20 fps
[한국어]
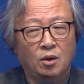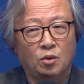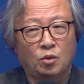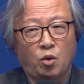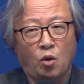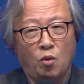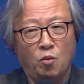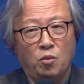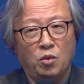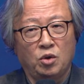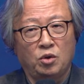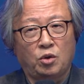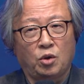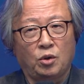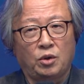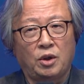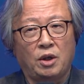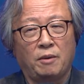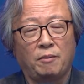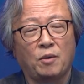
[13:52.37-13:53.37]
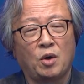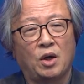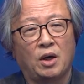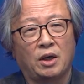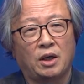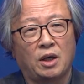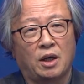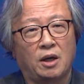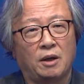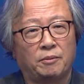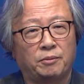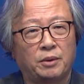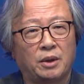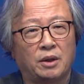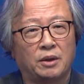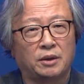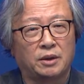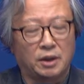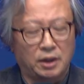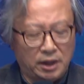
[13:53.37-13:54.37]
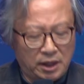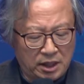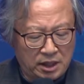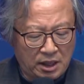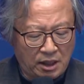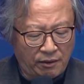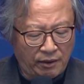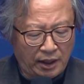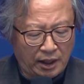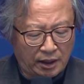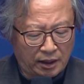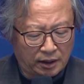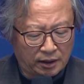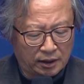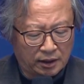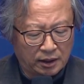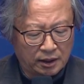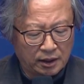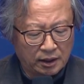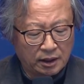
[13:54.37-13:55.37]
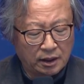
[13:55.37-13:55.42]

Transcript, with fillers: 동물 토템과 결합되었던 이 사회는